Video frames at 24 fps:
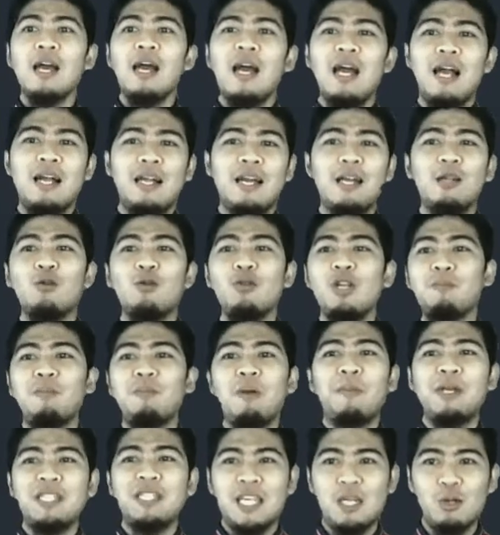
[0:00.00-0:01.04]
Agar kulit
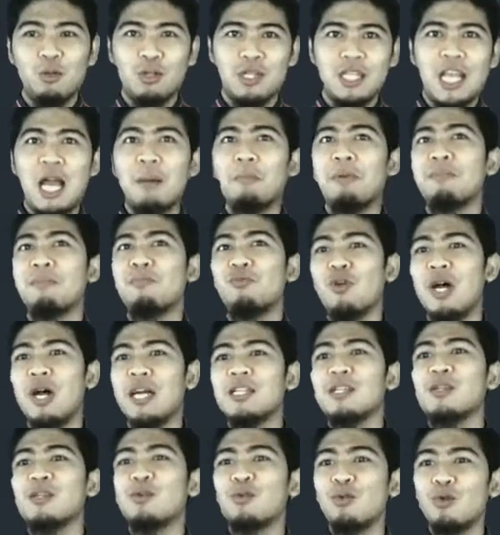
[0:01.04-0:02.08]
bebas kerut yang membuat
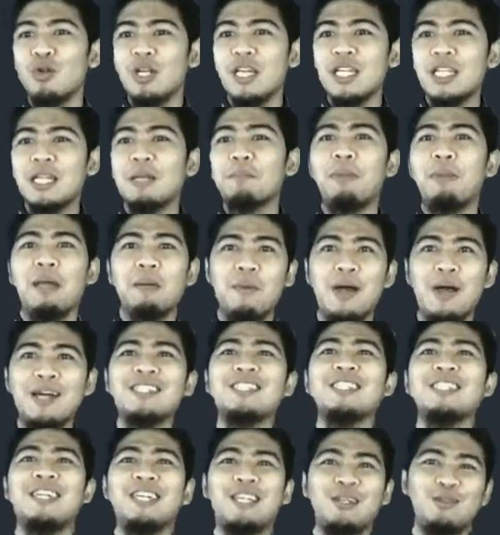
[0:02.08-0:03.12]
kulit
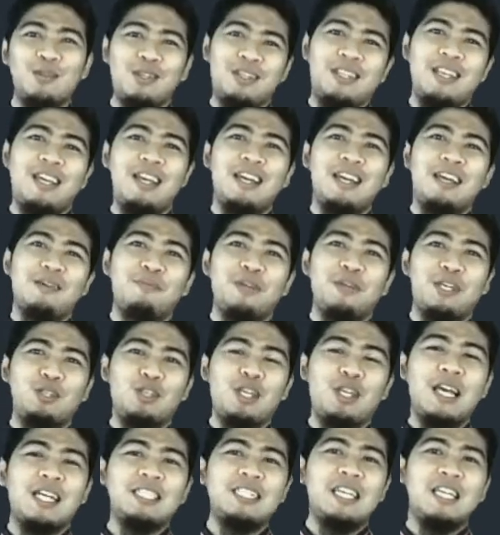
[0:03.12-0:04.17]
bebas kerut. Nah, begitu
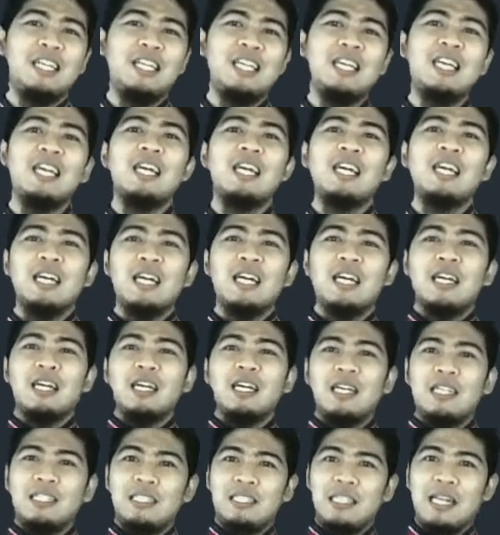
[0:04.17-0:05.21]
ya. Jadi
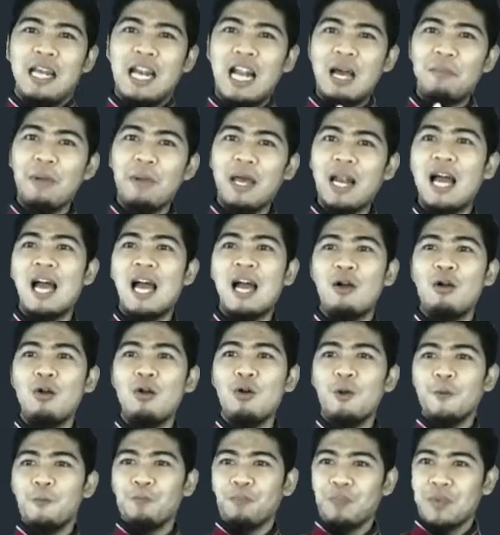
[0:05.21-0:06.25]
dalam LHO
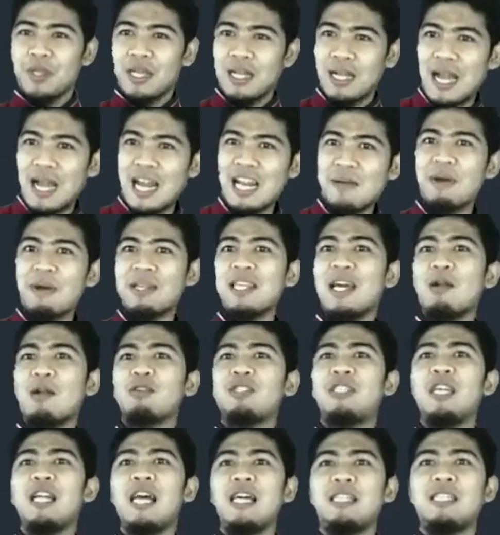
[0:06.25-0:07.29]
kalimatnya harus
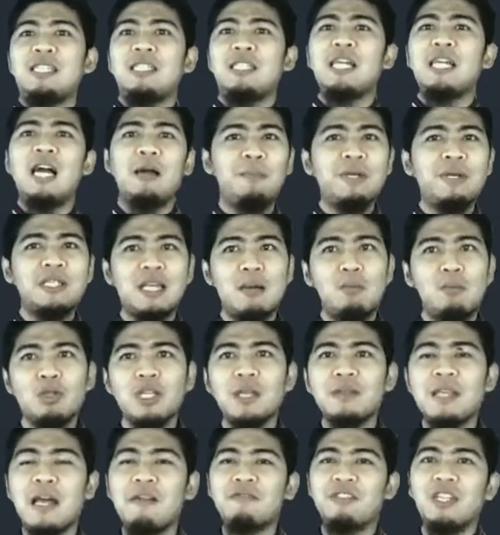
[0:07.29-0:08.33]
jelas, nggak bisa
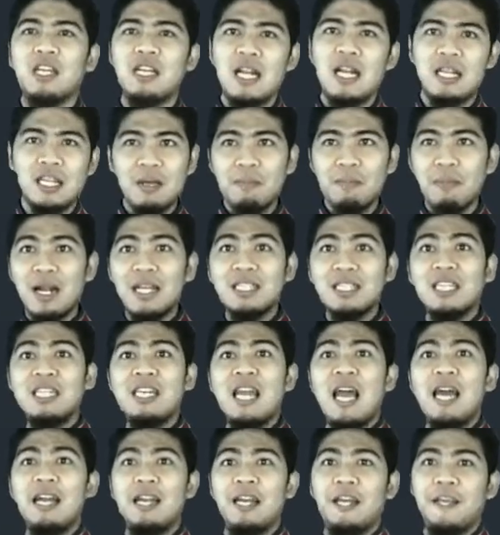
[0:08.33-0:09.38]
multitafsir. Nanti malah jadi
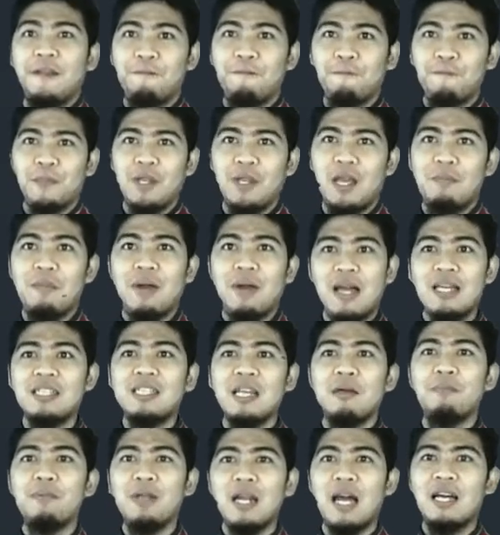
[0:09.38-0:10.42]
aneh. Nah, maka
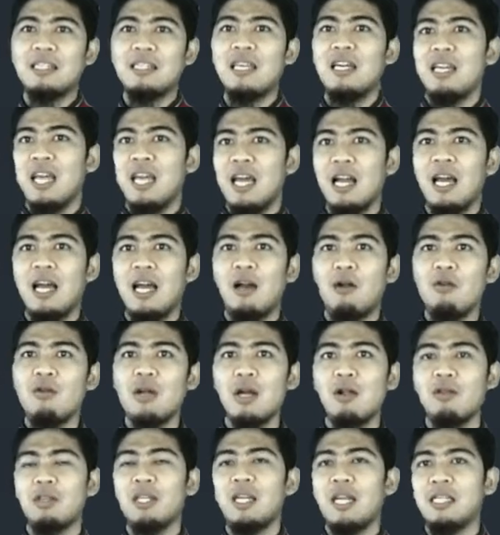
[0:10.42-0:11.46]
saya bilang tadi LHO
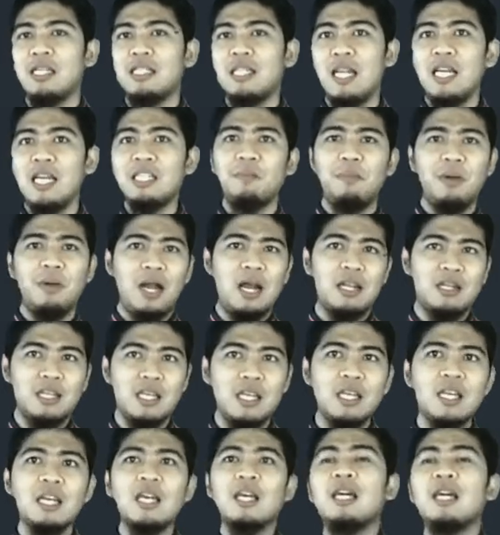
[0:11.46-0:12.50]
kalau tidak jelas berarti
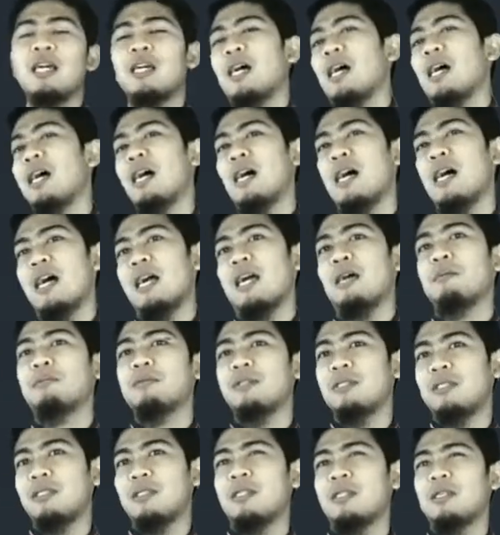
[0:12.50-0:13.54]
uh, akan
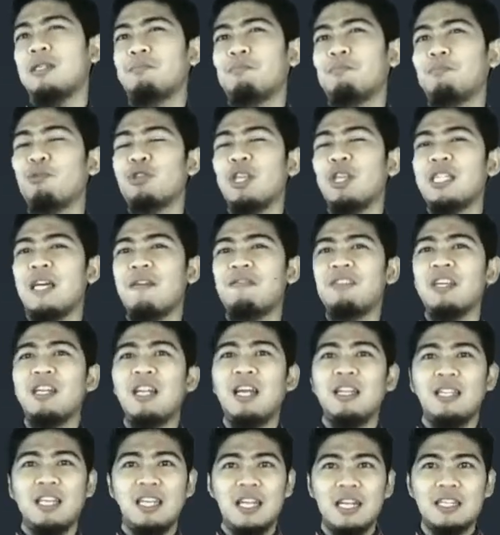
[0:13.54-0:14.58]
multitafsir
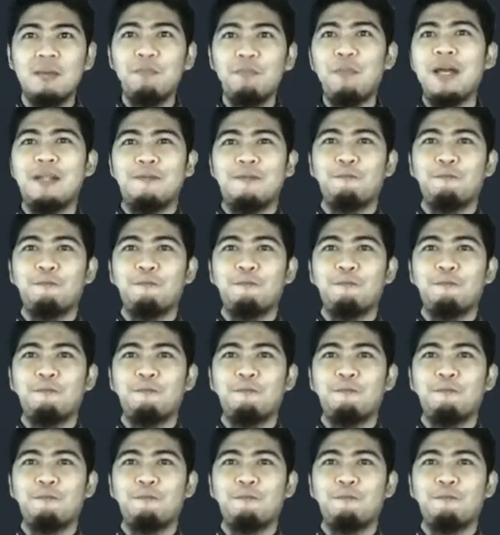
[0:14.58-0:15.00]
dan tidak tepat.